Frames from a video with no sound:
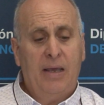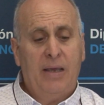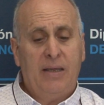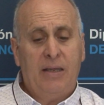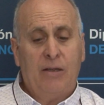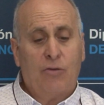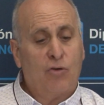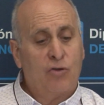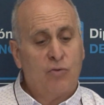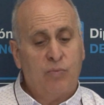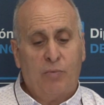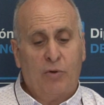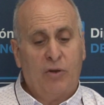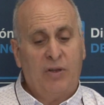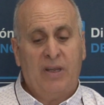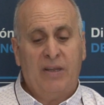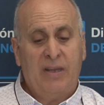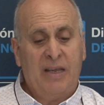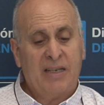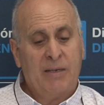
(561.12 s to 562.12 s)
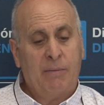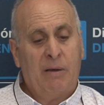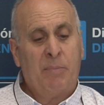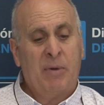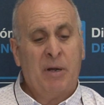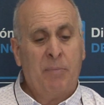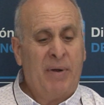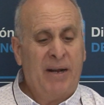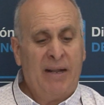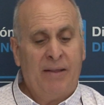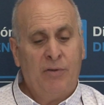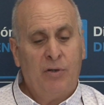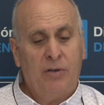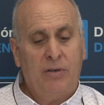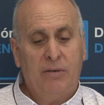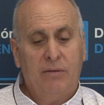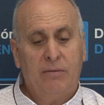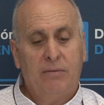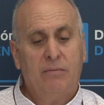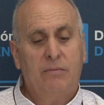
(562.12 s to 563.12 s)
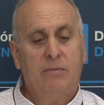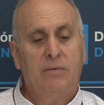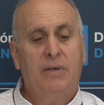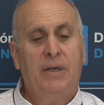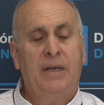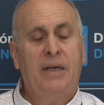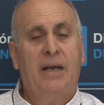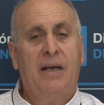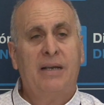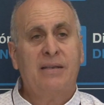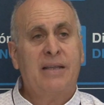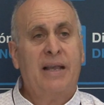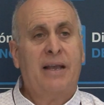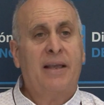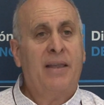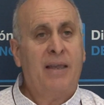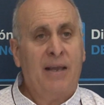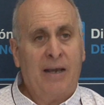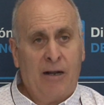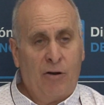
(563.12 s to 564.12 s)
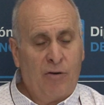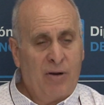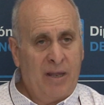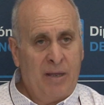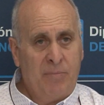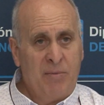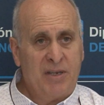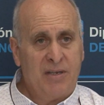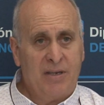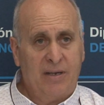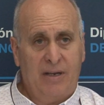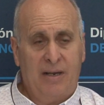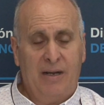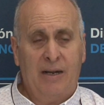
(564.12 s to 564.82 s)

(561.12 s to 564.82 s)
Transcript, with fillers: Y entonces un poquitín ya se va preparando hasta que llega la hora de misa.